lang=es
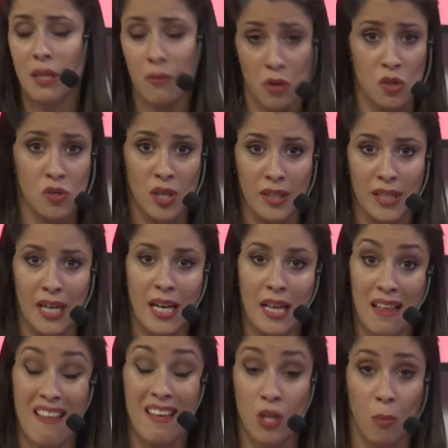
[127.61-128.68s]
Debió ser
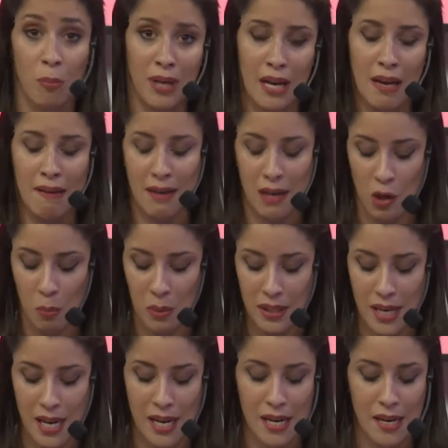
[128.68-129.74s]
trasladada y operada en el
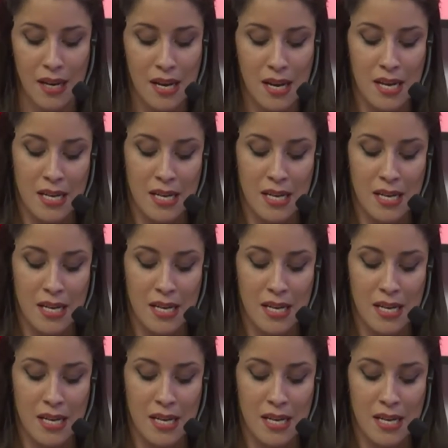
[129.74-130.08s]
Hospital